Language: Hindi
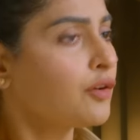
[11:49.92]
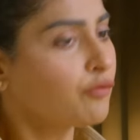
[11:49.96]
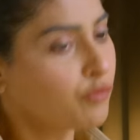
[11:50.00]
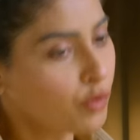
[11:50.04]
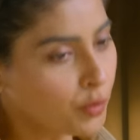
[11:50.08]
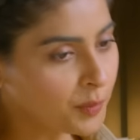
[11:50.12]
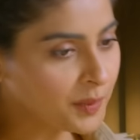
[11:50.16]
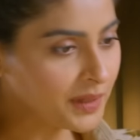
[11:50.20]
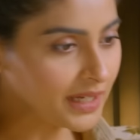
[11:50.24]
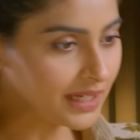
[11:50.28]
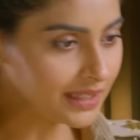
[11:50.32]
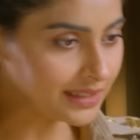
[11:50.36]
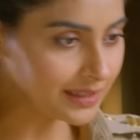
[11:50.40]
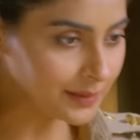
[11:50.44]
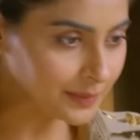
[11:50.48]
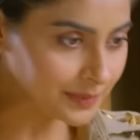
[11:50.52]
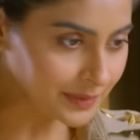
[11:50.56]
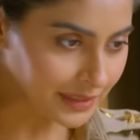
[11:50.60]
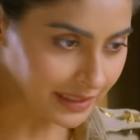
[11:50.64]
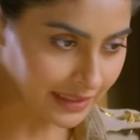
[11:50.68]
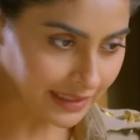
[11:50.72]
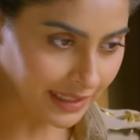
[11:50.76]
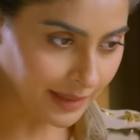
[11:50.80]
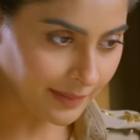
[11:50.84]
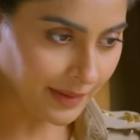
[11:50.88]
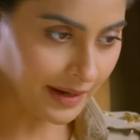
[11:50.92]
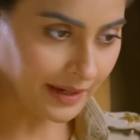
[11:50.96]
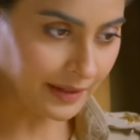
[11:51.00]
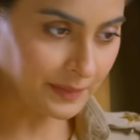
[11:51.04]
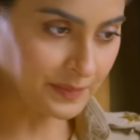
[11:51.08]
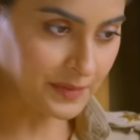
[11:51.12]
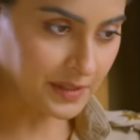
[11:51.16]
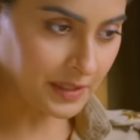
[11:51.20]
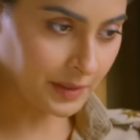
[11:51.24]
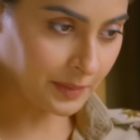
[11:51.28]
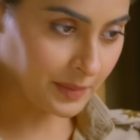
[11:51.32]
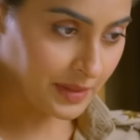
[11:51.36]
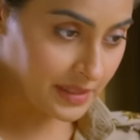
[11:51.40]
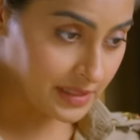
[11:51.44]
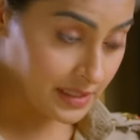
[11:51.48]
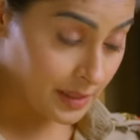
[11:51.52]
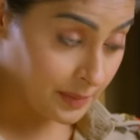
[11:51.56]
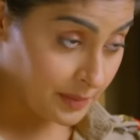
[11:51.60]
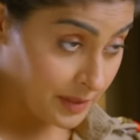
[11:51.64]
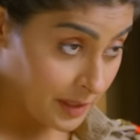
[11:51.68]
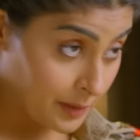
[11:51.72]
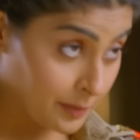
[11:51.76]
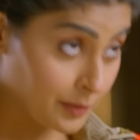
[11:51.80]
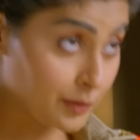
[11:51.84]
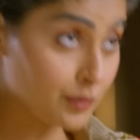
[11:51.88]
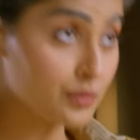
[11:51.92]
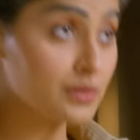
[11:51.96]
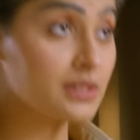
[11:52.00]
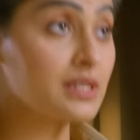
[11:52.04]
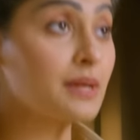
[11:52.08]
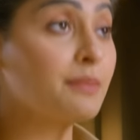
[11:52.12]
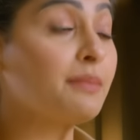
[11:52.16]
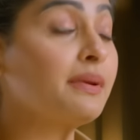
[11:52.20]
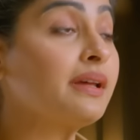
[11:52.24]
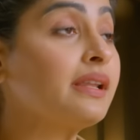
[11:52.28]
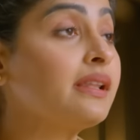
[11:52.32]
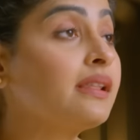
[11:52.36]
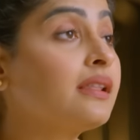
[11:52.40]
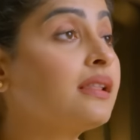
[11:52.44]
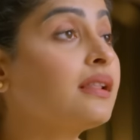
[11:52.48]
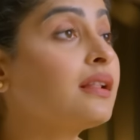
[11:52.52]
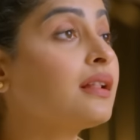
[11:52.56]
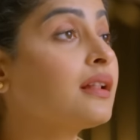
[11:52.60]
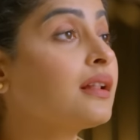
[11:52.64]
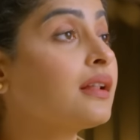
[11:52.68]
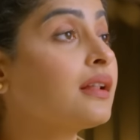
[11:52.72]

वो भी एकदम ठीक है मैडम सर बस अभी अभी उससे मिल